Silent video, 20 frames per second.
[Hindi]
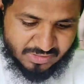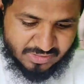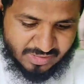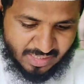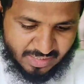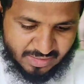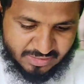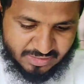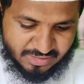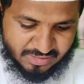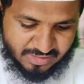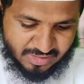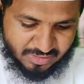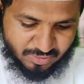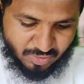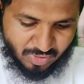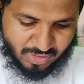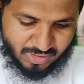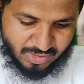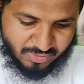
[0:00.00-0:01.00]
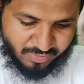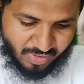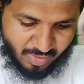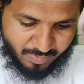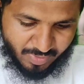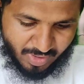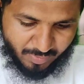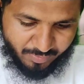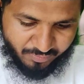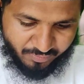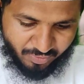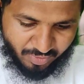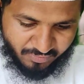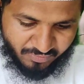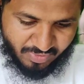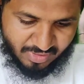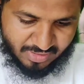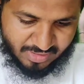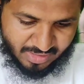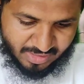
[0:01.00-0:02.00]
सारी चीज़ें जो है कि वहाँ पे आप फुलफिल